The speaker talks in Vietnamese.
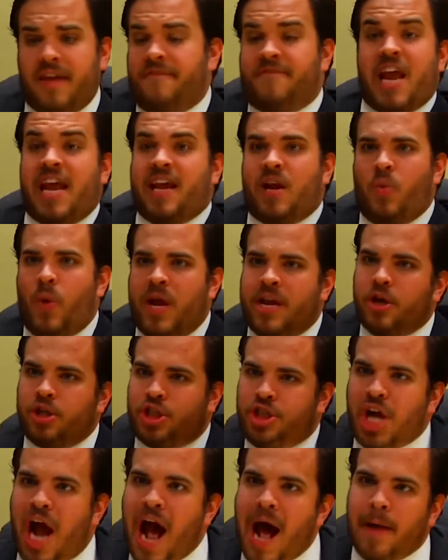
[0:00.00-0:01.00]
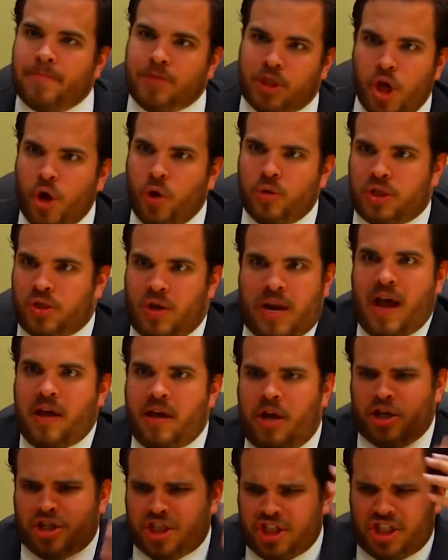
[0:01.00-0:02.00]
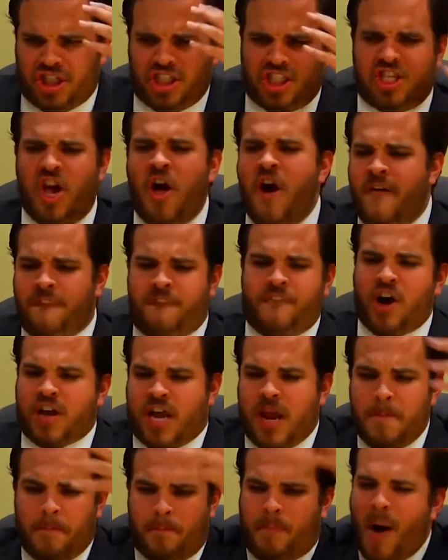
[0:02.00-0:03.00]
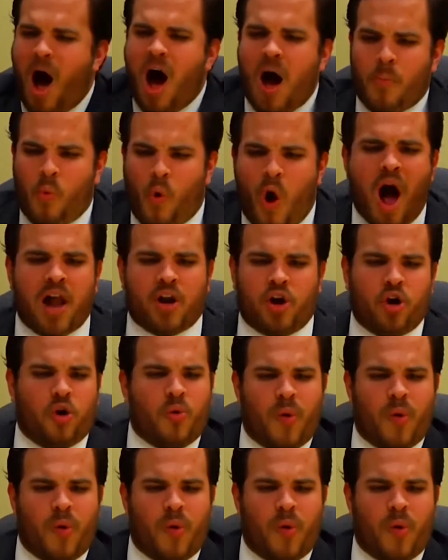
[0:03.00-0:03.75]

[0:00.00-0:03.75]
dữ và phải giữ thái độ thật bình tĩnh đó là cách tốt